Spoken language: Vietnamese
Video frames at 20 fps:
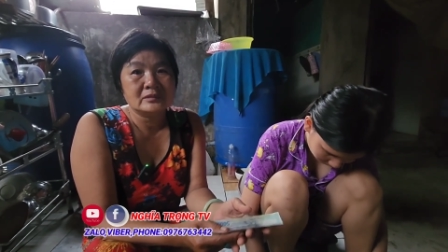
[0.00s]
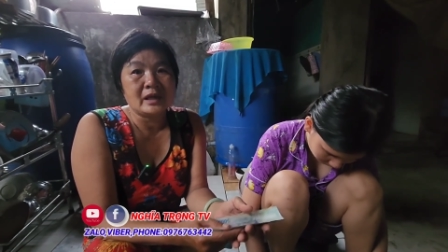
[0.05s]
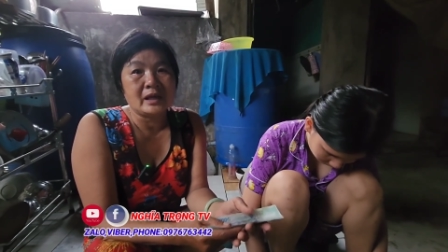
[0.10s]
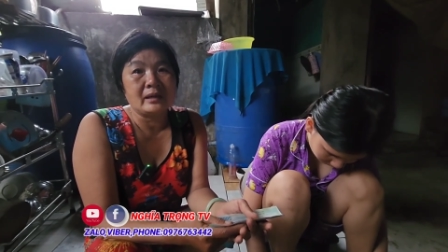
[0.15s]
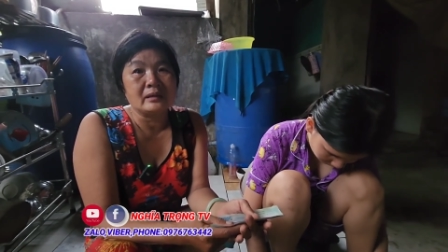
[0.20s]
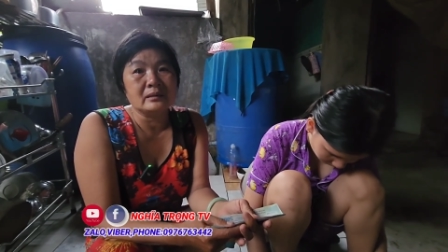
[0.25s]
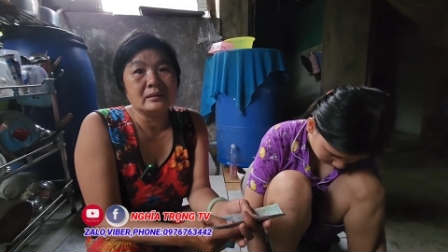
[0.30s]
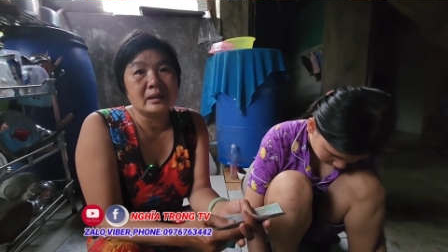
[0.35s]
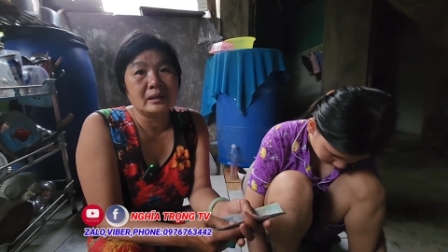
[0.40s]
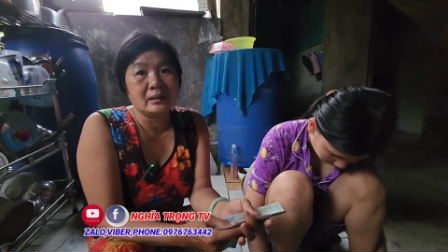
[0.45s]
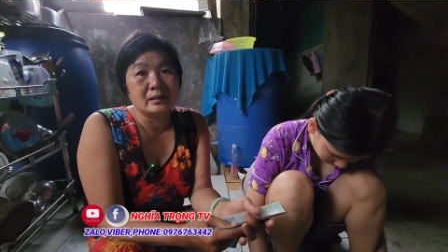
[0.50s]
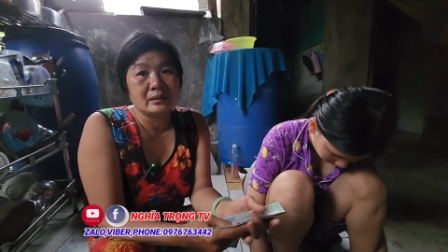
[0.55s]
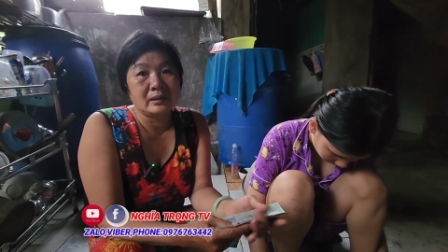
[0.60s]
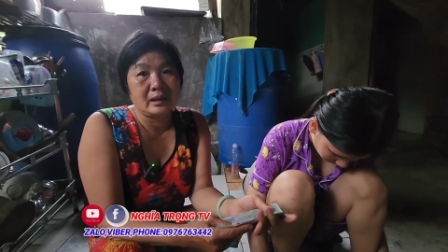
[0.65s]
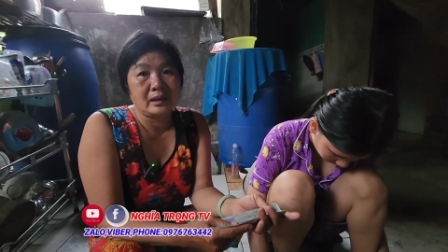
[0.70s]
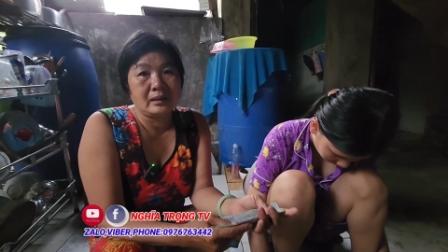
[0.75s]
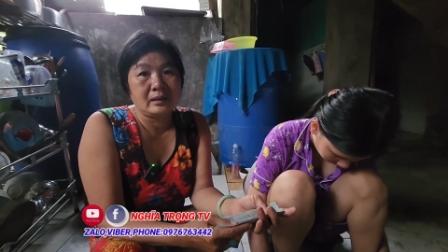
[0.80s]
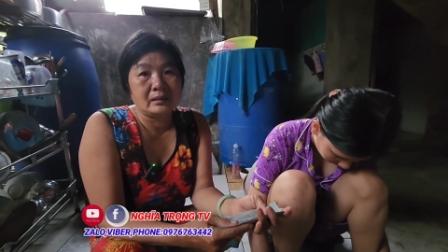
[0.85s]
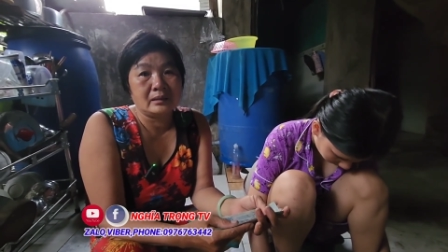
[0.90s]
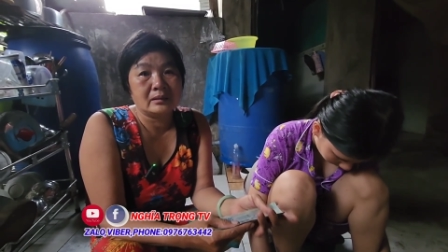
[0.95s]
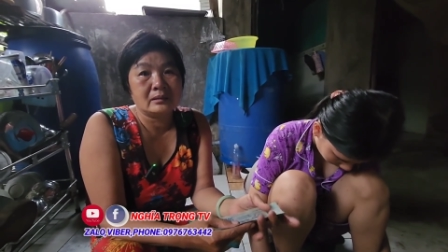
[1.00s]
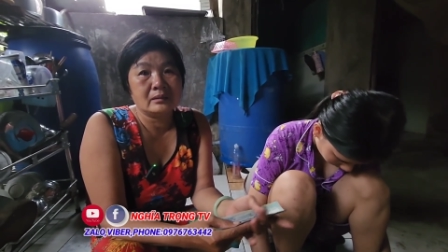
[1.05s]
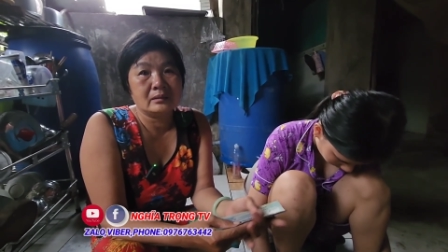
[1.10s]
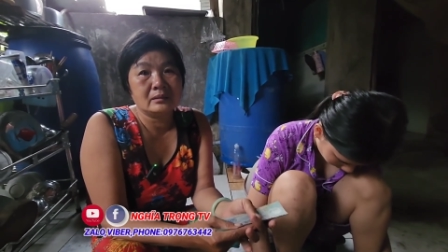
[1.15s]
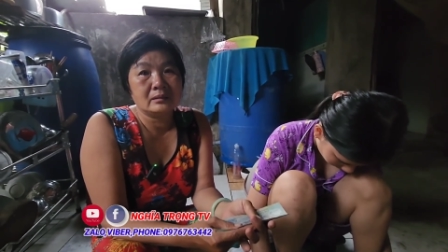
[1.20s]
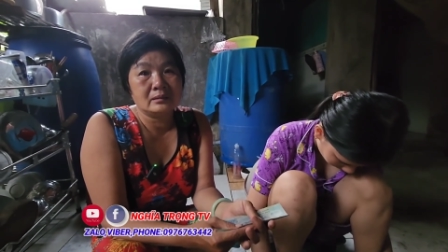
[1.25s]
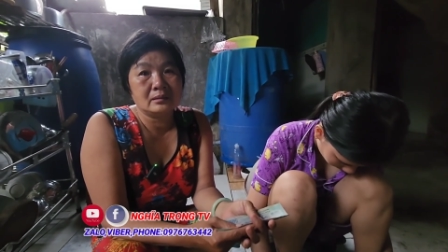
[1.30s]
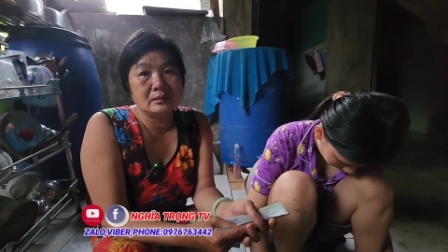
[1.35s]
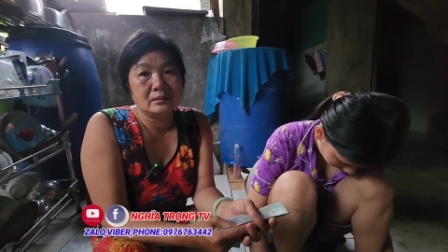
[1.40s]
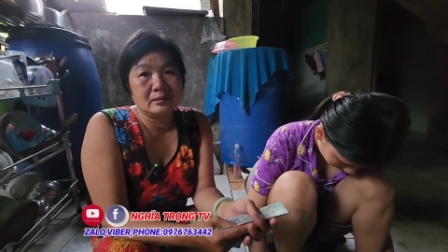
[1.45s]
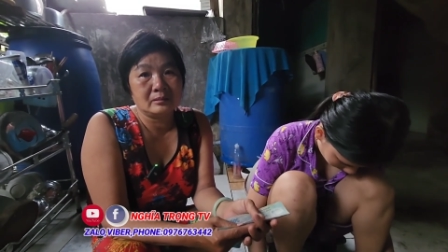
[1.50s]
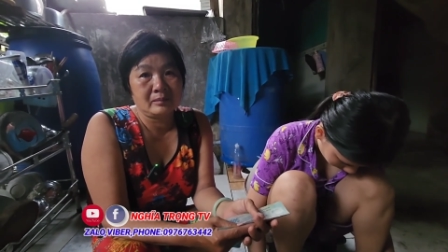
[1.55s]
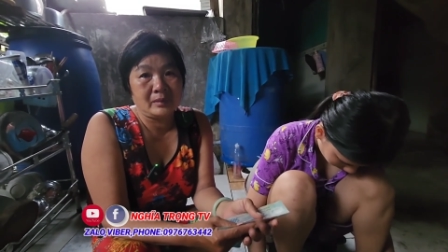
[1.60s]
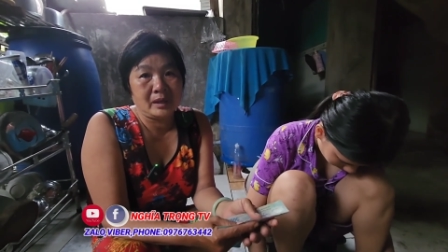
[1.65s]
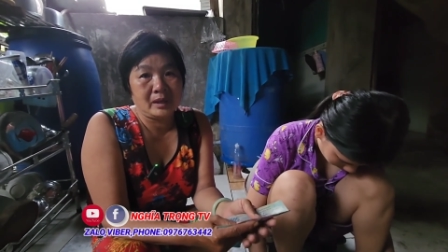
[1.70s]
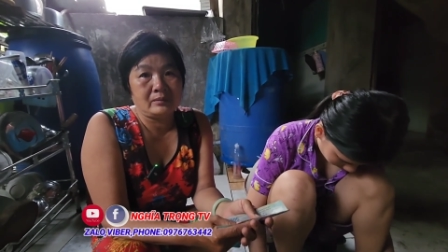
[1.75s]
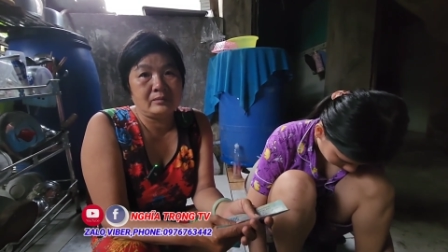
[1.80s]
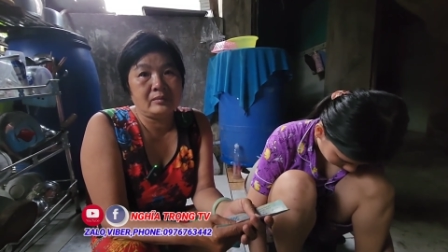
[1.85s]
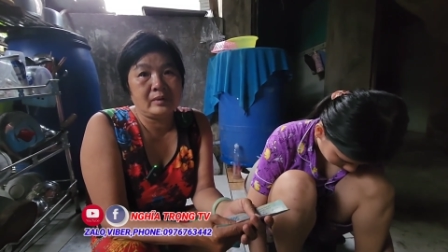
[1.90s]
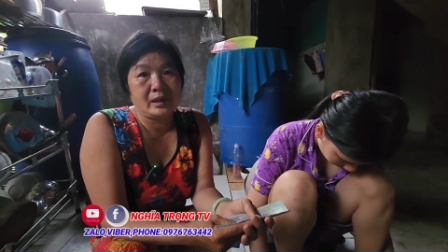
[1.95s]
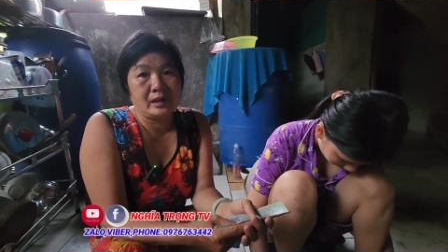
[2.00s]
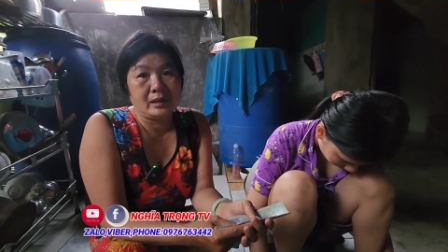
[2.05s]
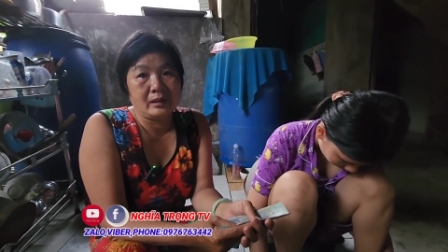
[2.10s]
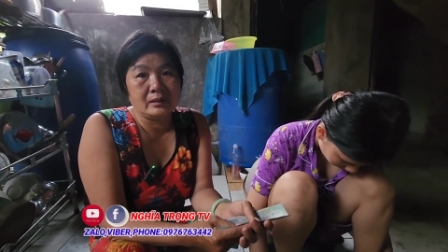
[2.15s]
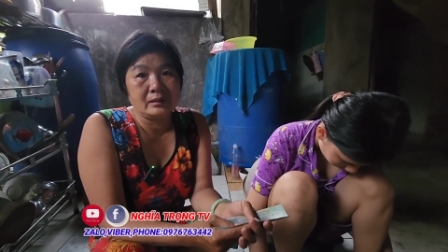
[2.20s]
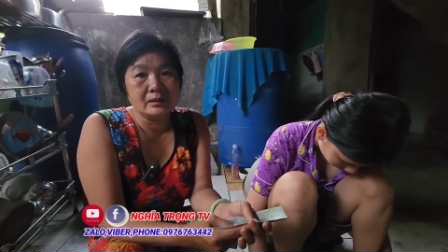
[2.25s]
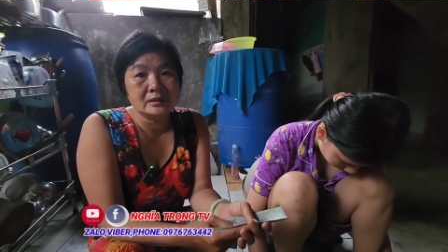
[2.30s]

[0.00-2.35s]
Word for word: tặng tiền này cho được mạnh khỏe